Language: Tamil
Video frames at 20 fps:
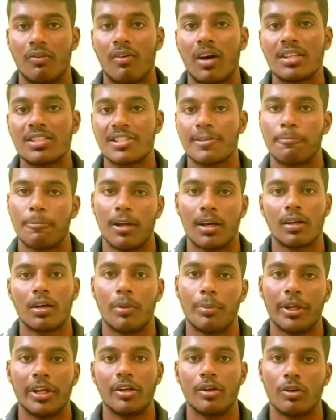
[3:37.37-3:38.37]
வாட்ஸ்அப்
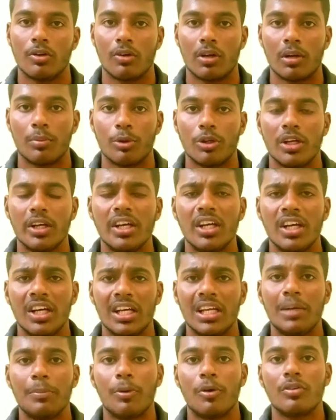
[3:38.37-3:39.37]
லாக் அப்படின்னு வரப்போகுது
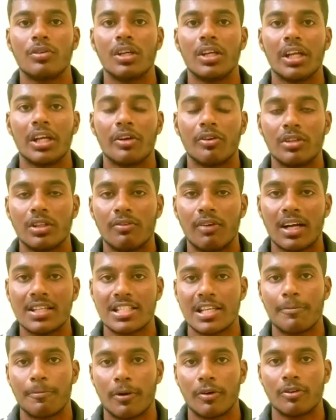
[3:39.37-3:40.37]
இப்போ வந்து நீங்கள் வந்து
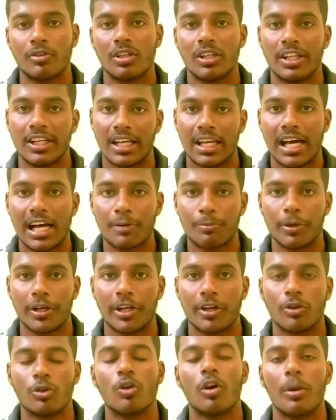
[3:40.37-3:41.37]
வாட்ஸ்அப்பை வந்து நீங்கள் லாக்
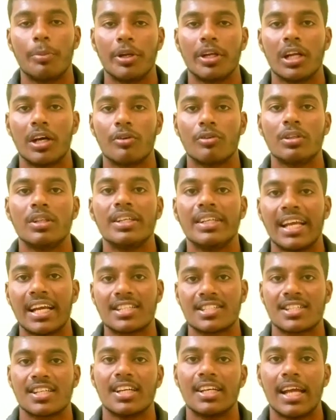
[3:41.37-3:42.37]
பண்ணிக்கணும் அப்படின்னா வந்து
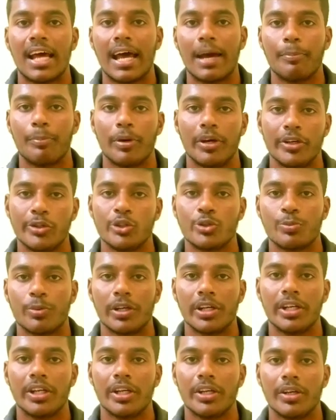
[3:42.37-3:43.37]
எக்ஸ்டர்னல் ஆப்பை யூஸ்
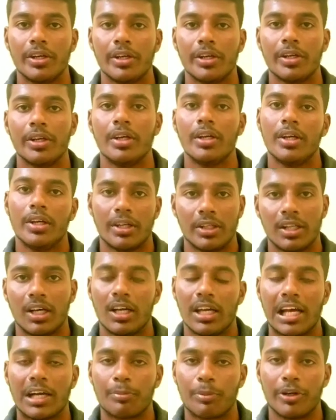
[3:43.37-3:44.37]
பண்ணி
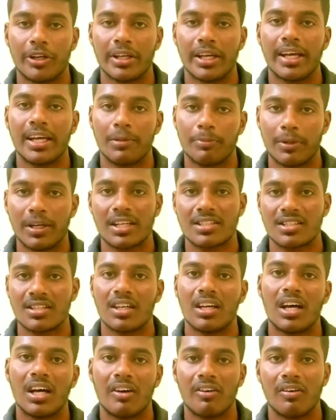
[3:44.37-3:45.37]
தான் லாக் பண்ணிங்க இப்போ
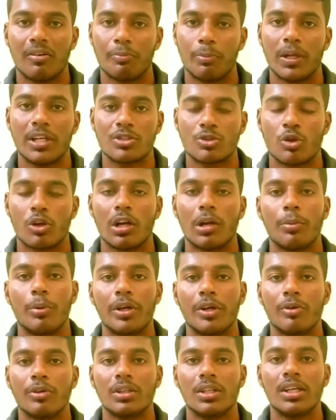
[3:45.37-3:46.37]
பர்சனலாக ப்ளே ஸ்டோரில்
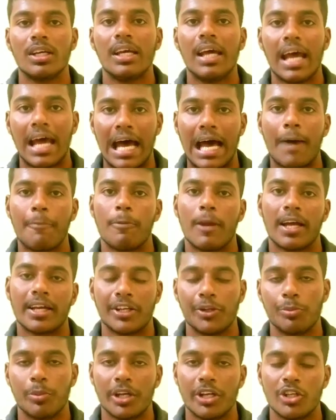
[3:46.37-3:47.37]
போய் வந்து ஆப்
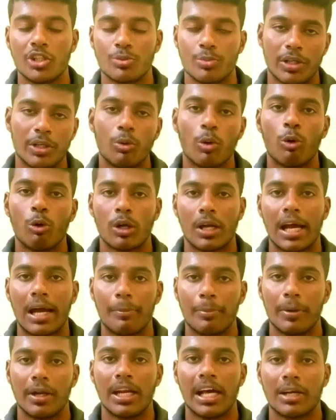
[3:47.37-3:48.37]
லாக் இது மாதிரி யூஸ் பண்ணி ஒவ்வொரு
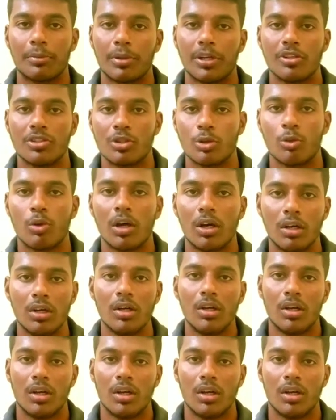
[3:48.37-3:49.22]
ஆப்பையும் லாக் பண்ணி வச்சுக்குவோம்